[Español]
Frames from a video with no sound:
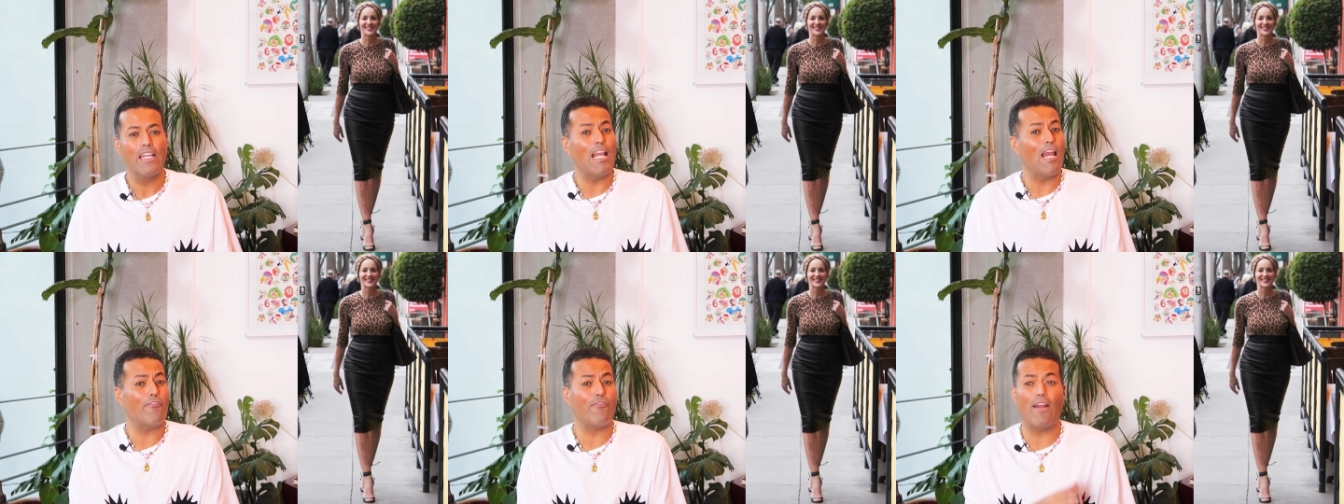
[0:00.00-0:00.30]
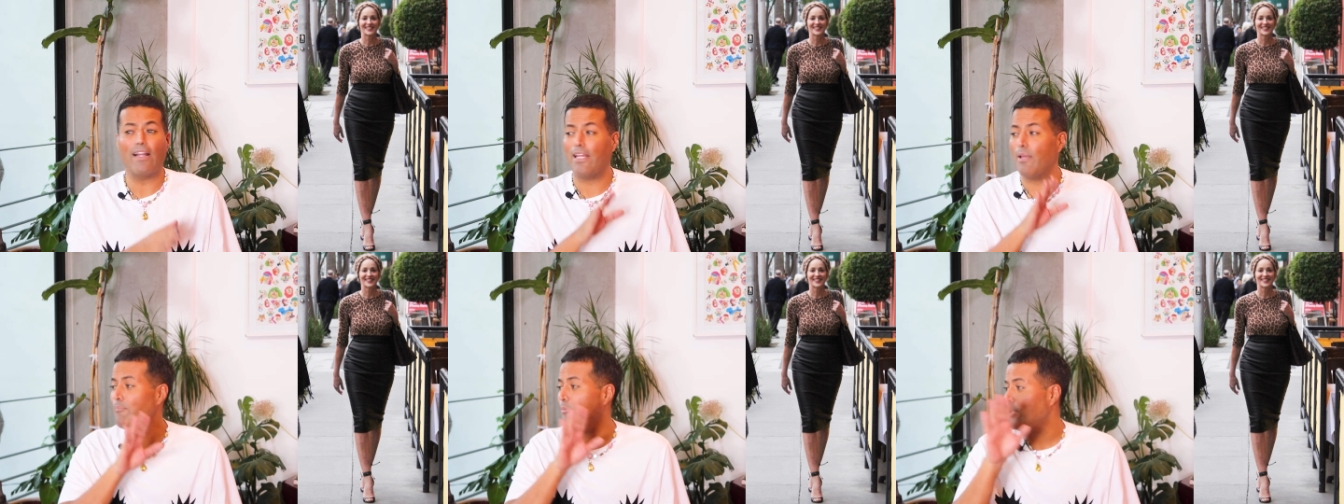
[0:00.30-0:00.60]
La
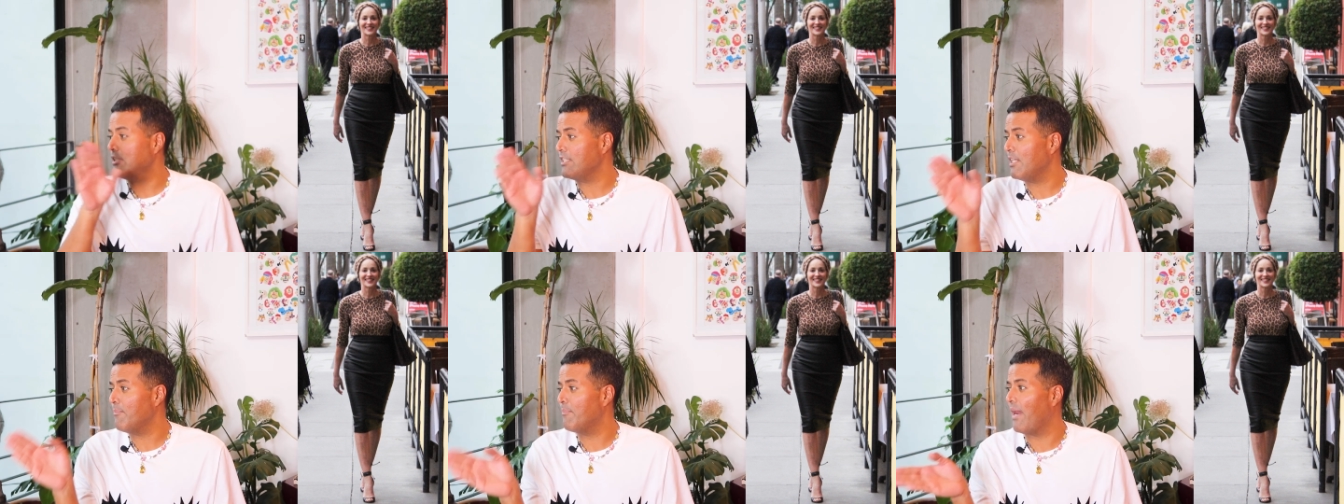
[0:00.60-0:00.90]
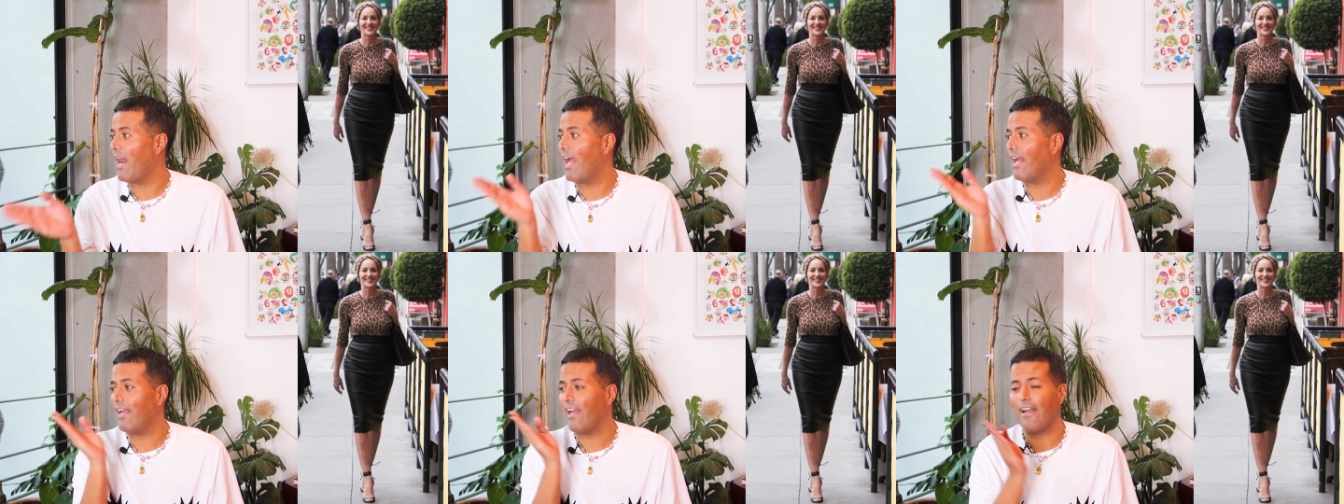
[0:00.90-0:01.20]
falda puede ser
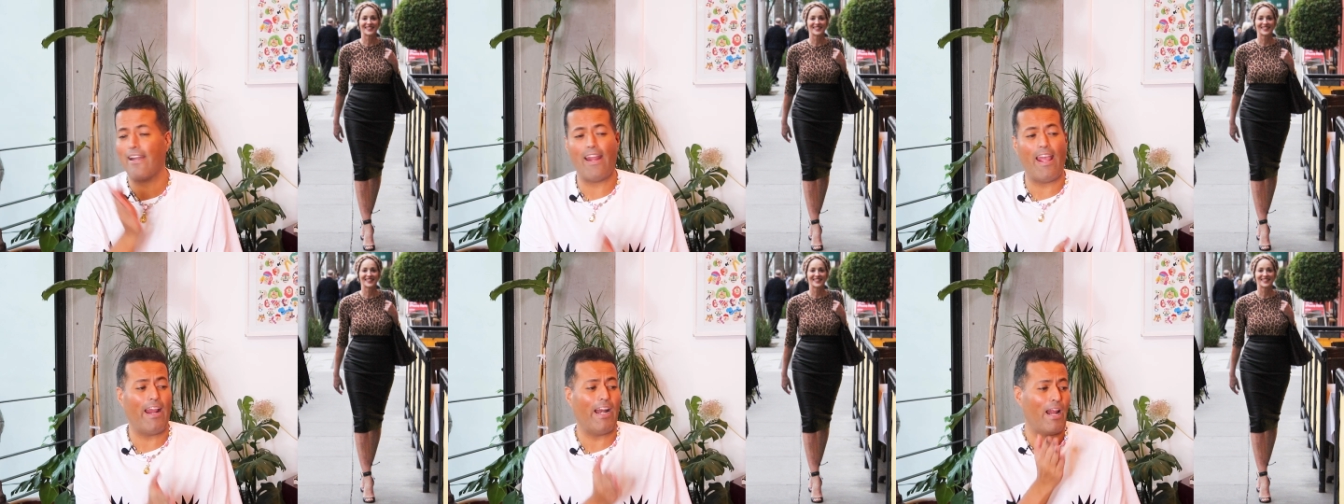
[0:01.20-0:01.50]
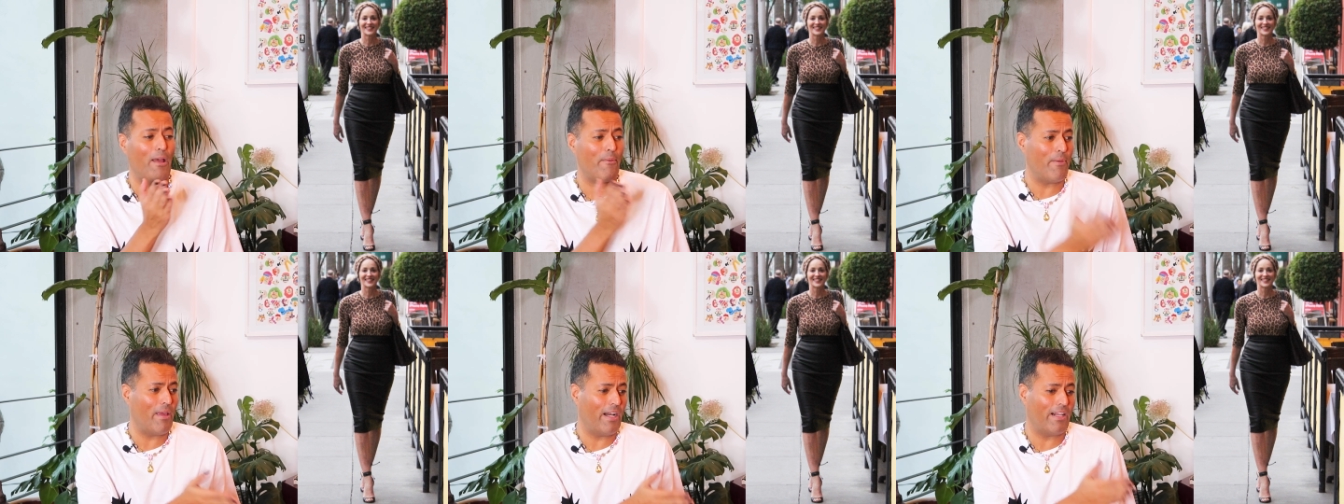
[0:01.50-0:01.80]
blanca,
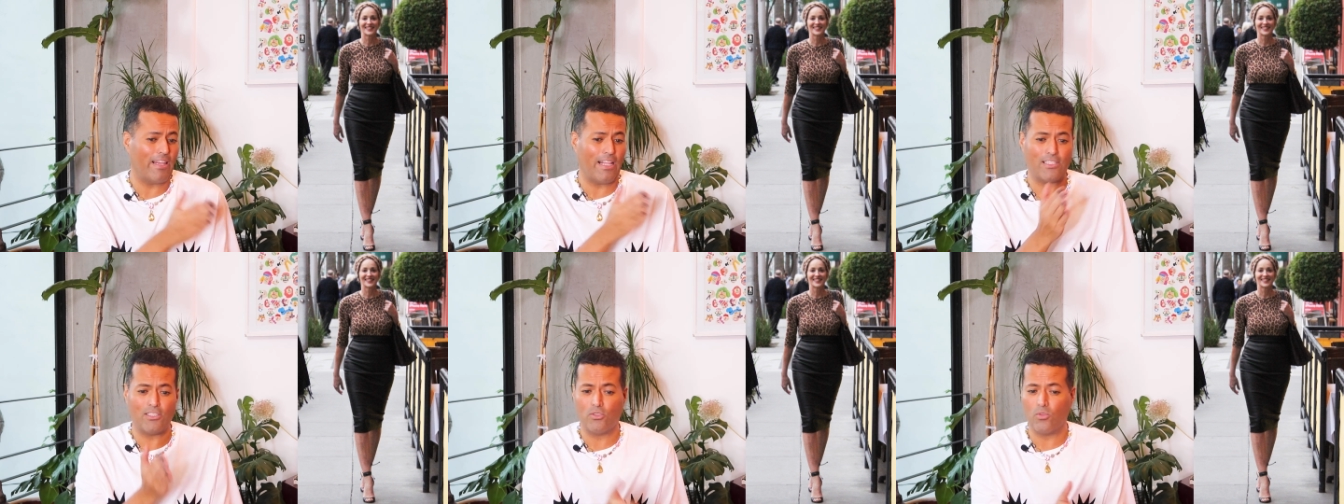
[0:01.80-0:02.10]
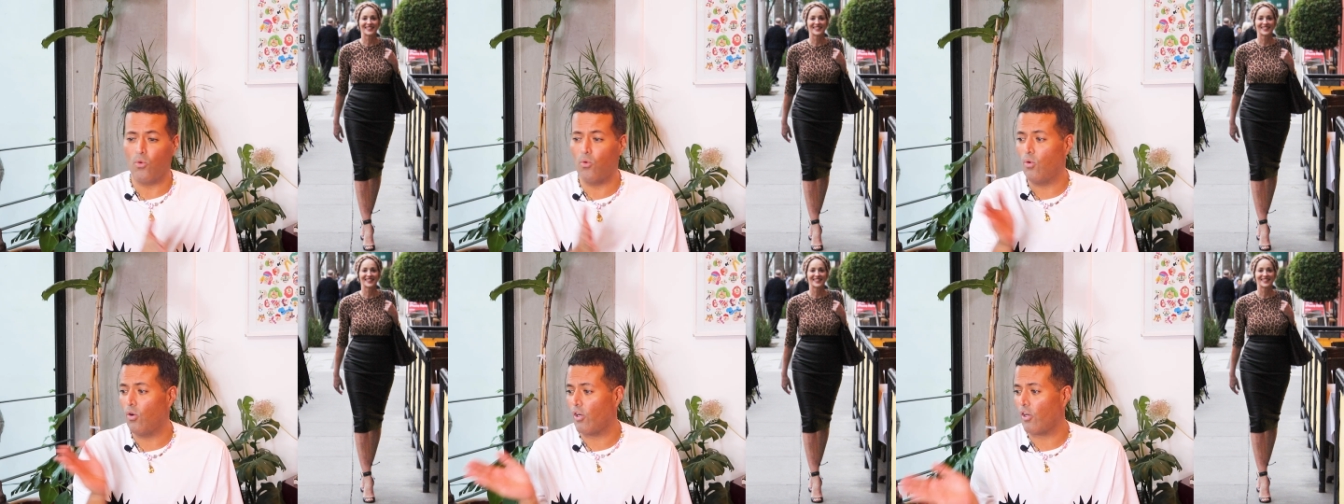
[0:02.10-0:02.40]
negra, verde,
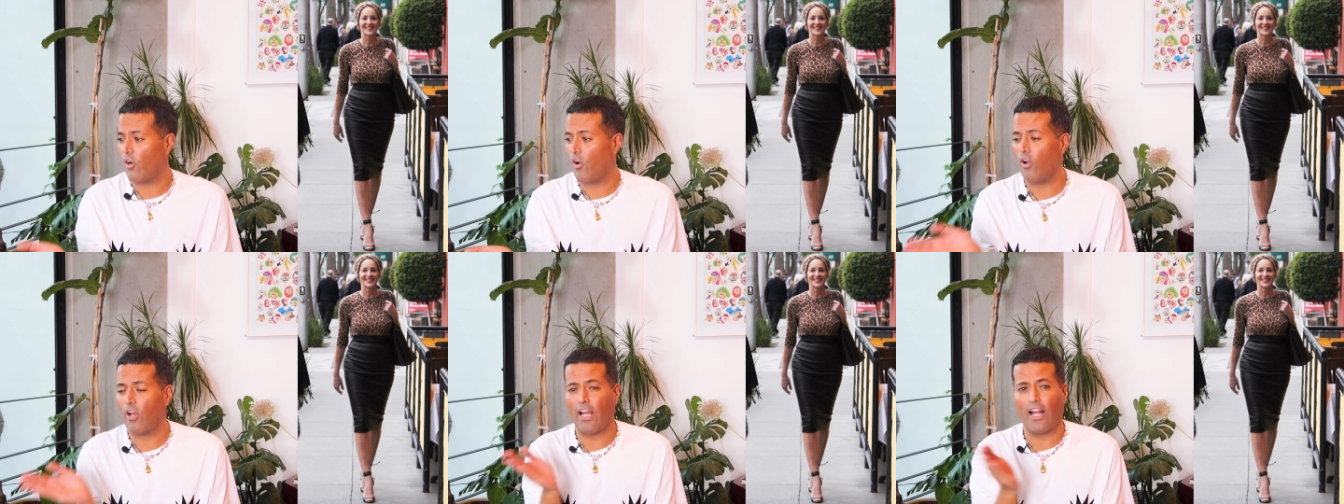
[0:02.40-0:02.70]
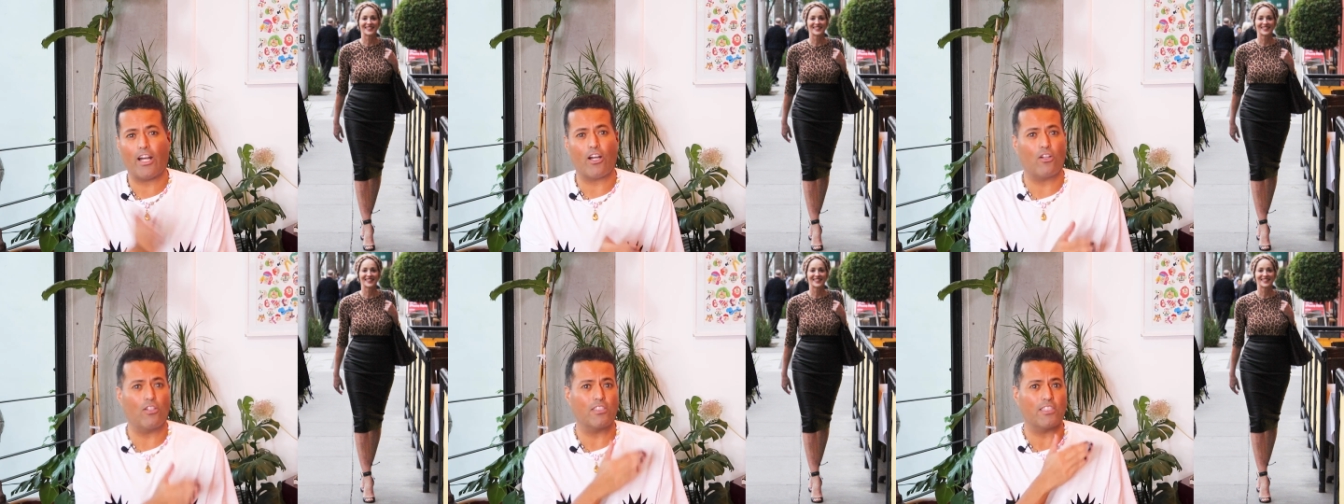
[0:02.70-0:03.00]
azul,
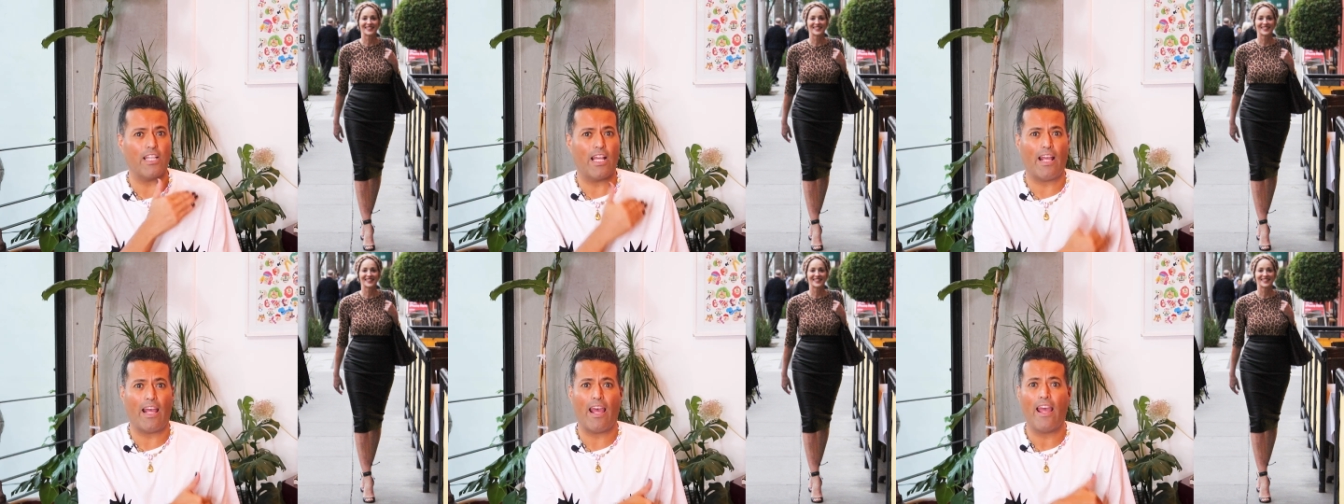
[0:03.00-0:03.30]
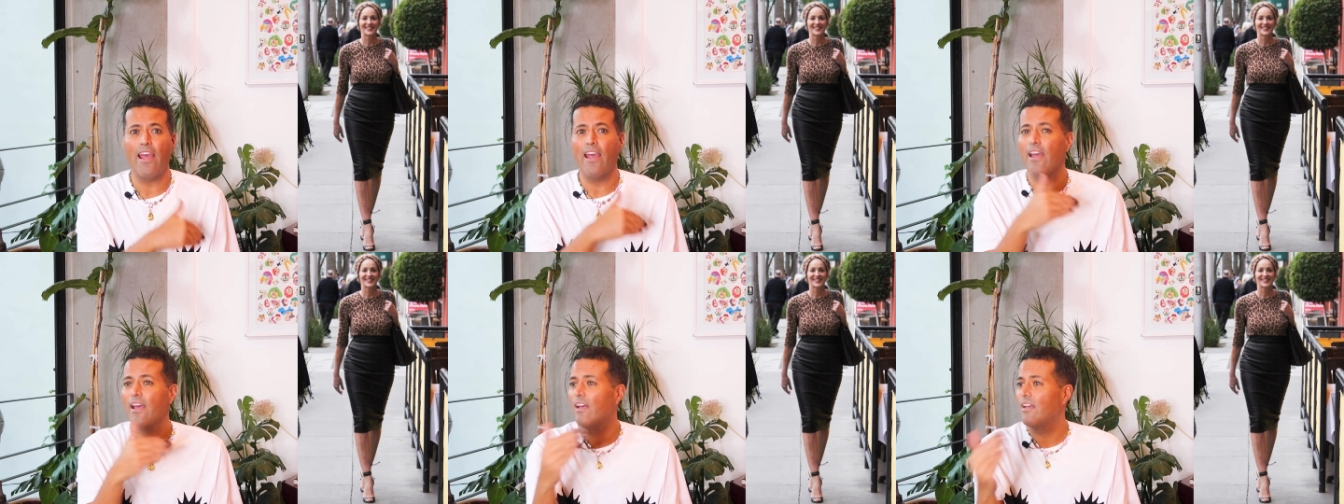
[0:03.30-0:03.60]
roja, rosa,